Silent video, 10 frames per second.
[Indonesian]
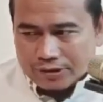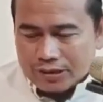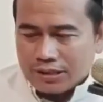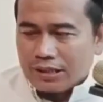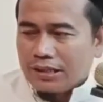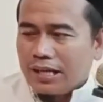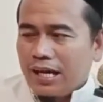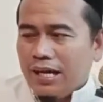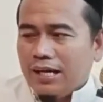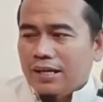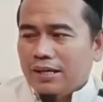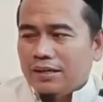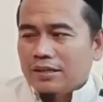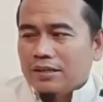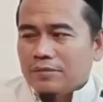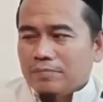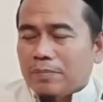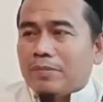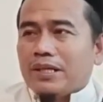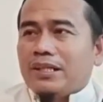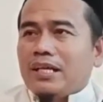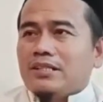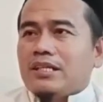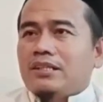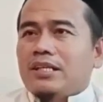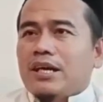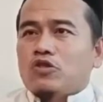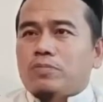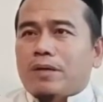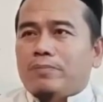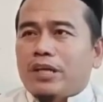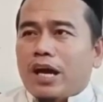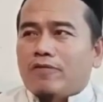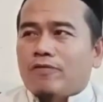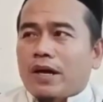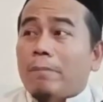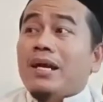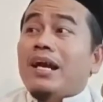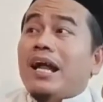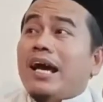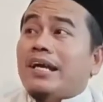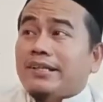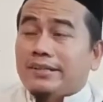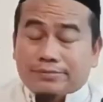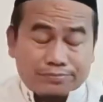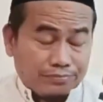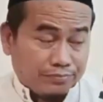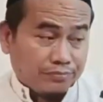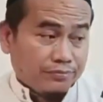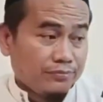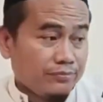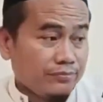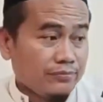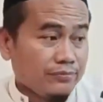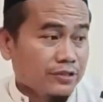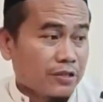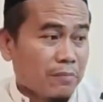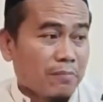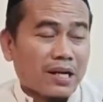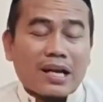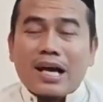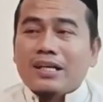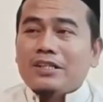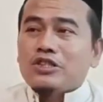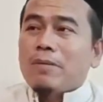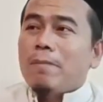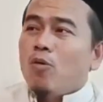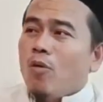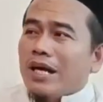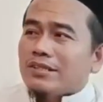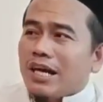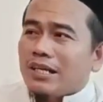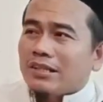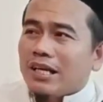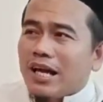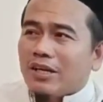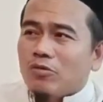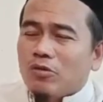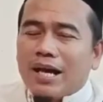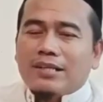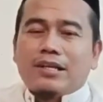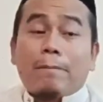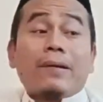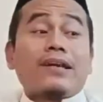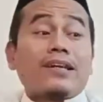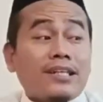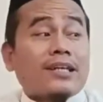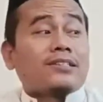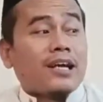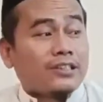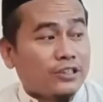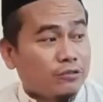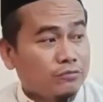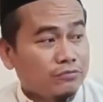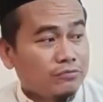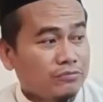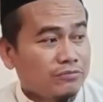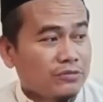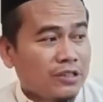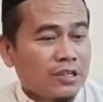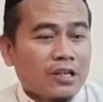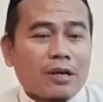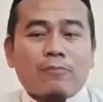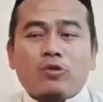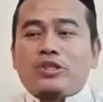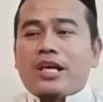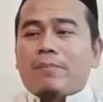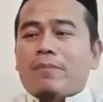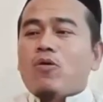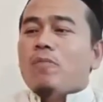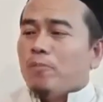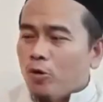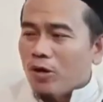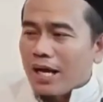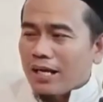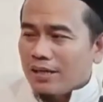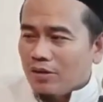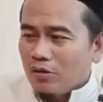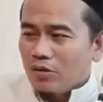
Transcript: Sehingga pemerintahan Sayyidina Utsman bin Affan menarik menarik semua catatan Al-Quran yang beredar saat itu. Kemudian mengumpulkan